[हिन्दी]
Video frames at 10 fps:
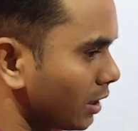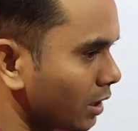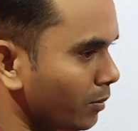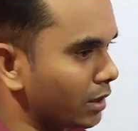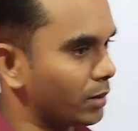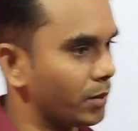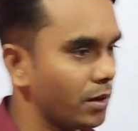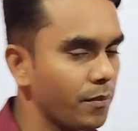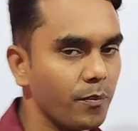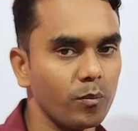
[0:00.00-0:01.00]
इकाई के बारे
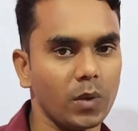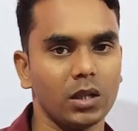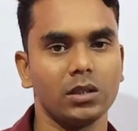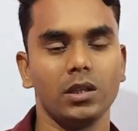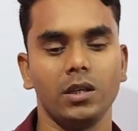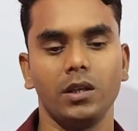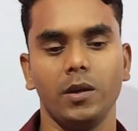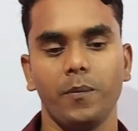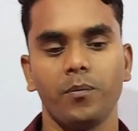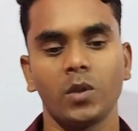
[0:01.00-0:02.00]
में बात
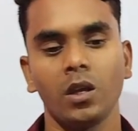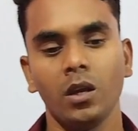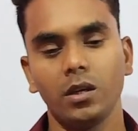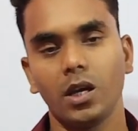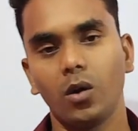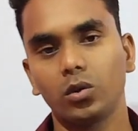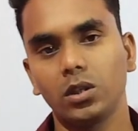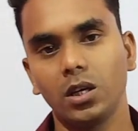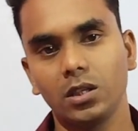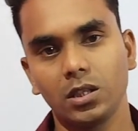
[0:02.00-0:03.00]
करेंगे क्या
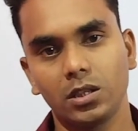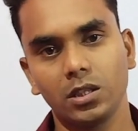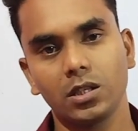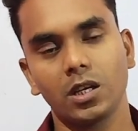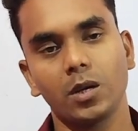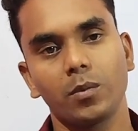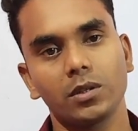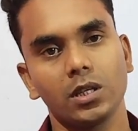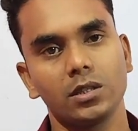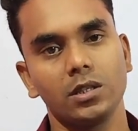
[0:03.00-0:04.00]
होता है छत्तीसगढ़ की
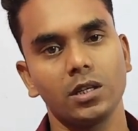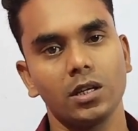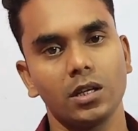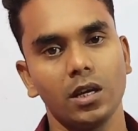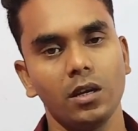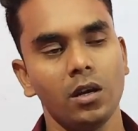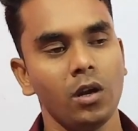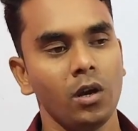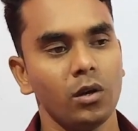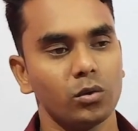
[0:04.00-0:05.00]
प्रशासनिक इकाई
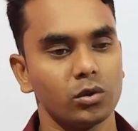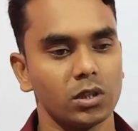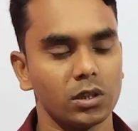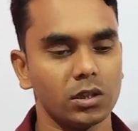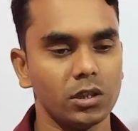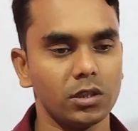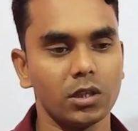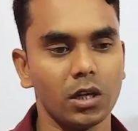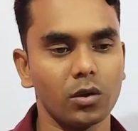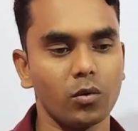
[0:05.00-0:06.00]
तो
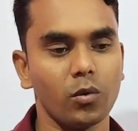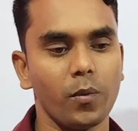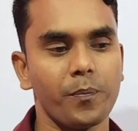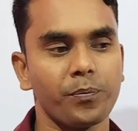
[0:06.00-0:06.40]
छत्तीसगढ़ को